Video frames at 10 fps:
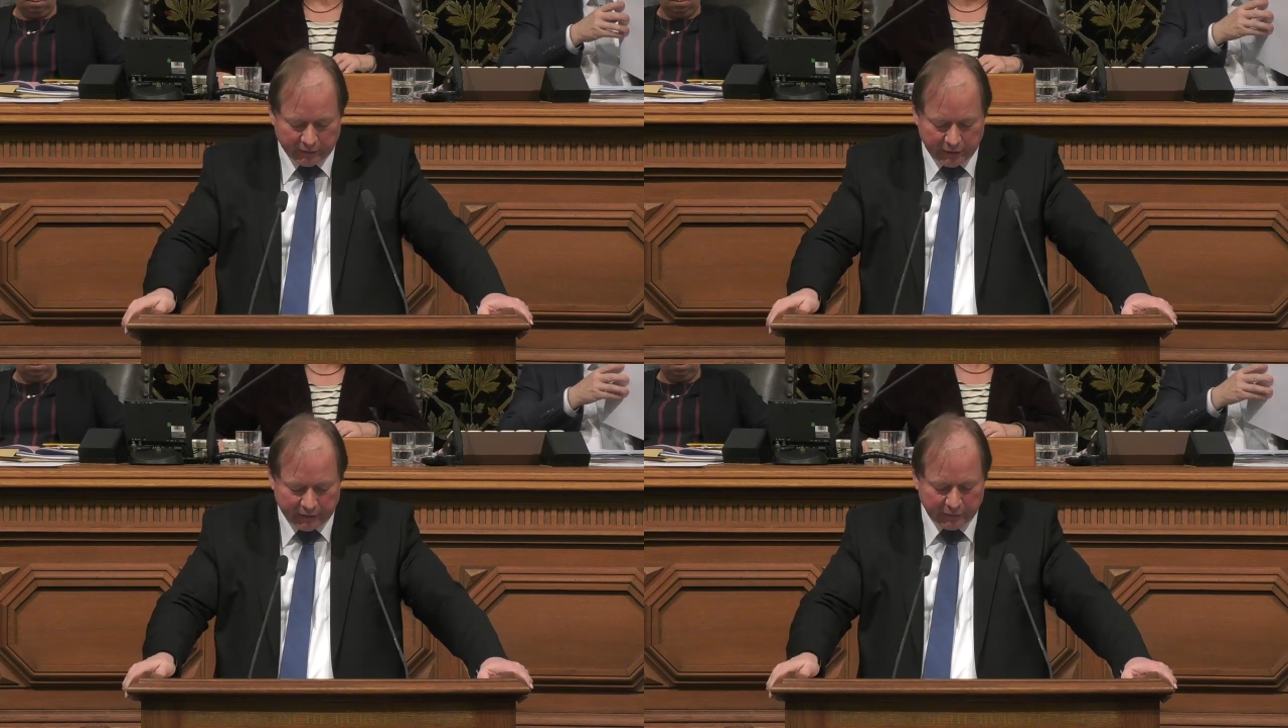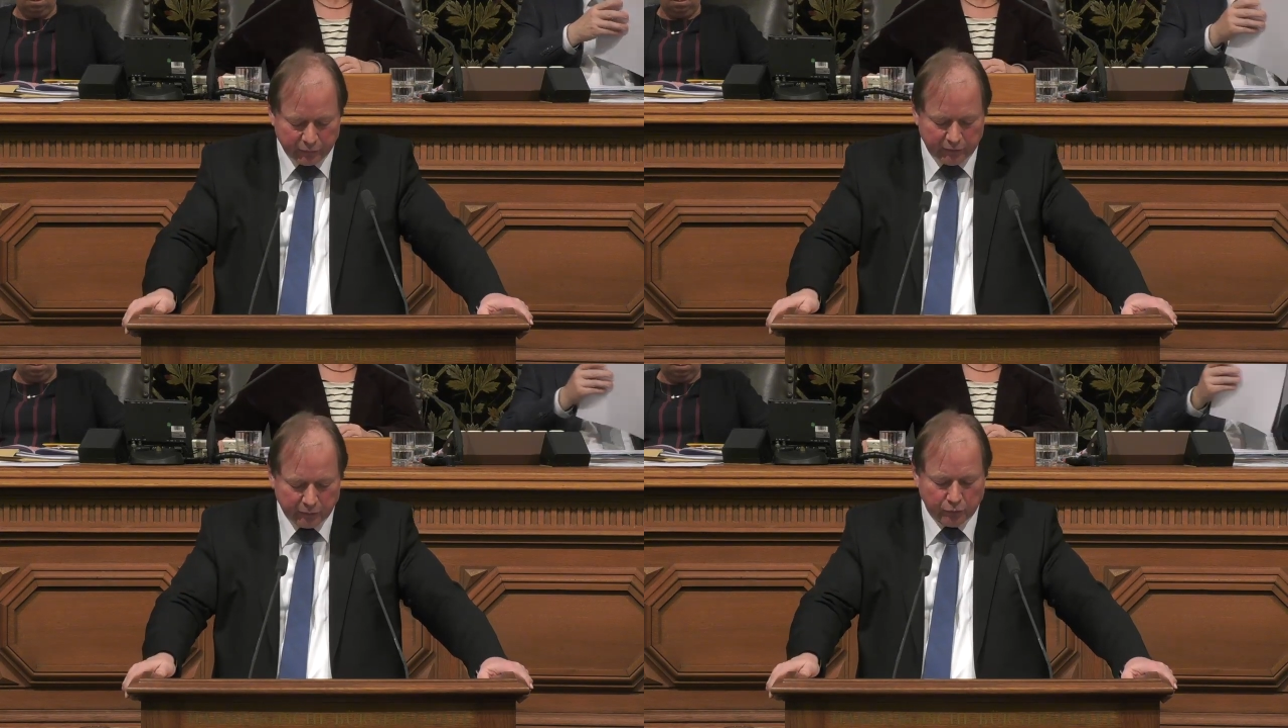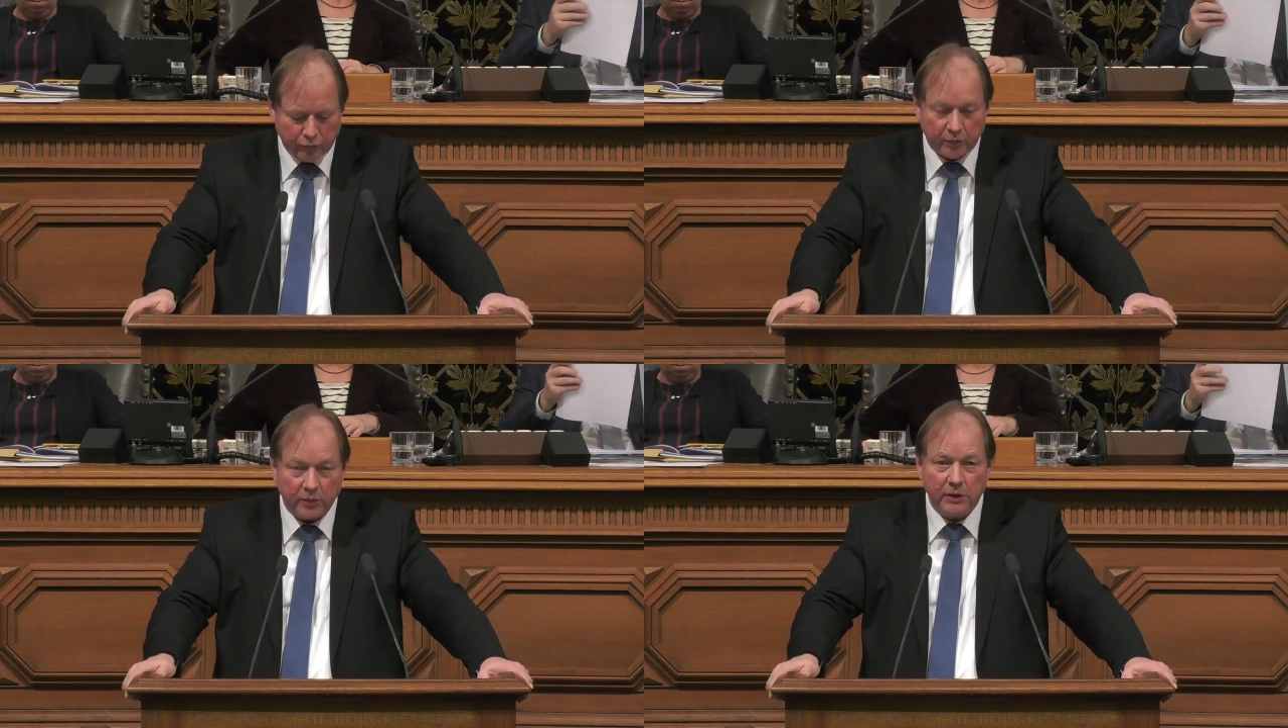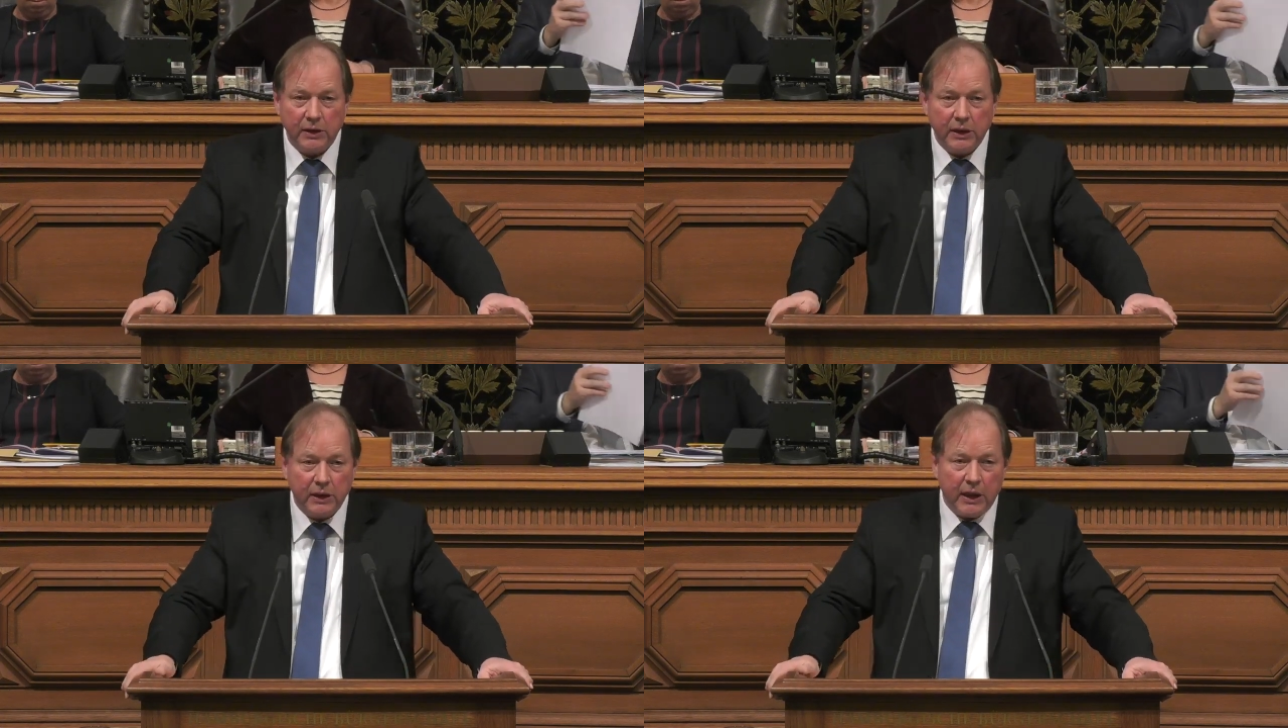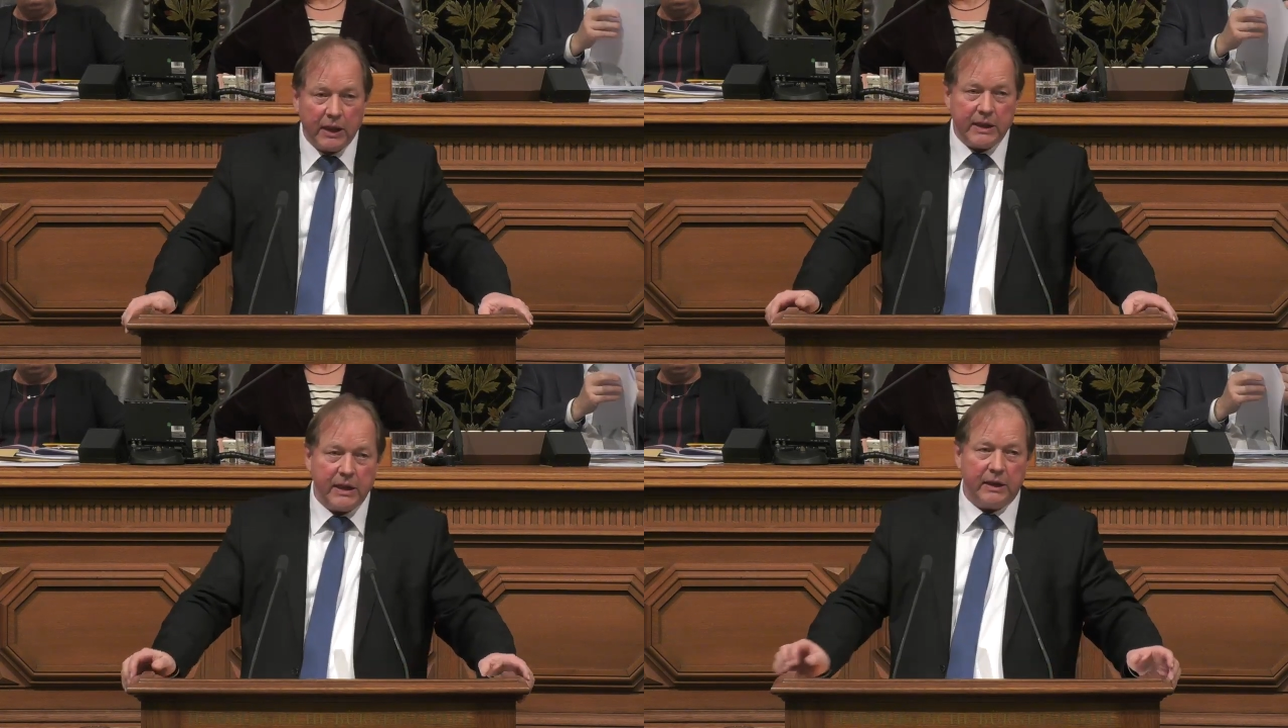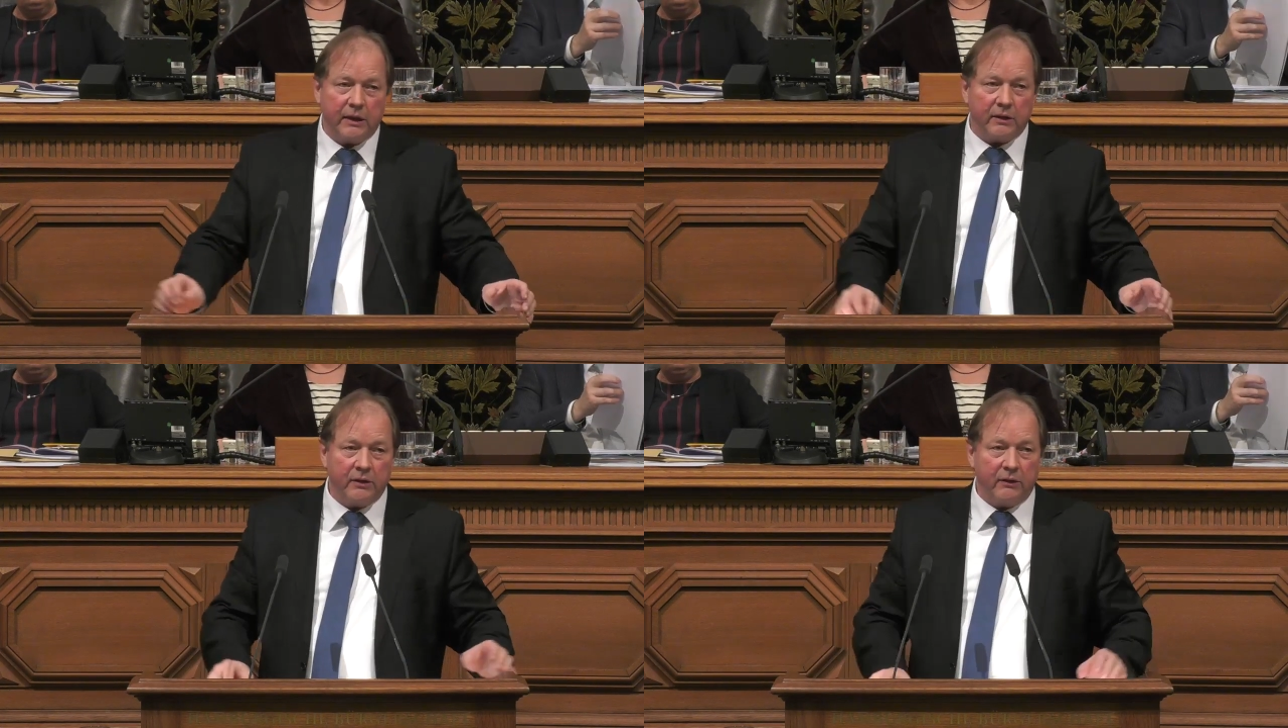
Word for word: nicht zuzumuten, hier ihren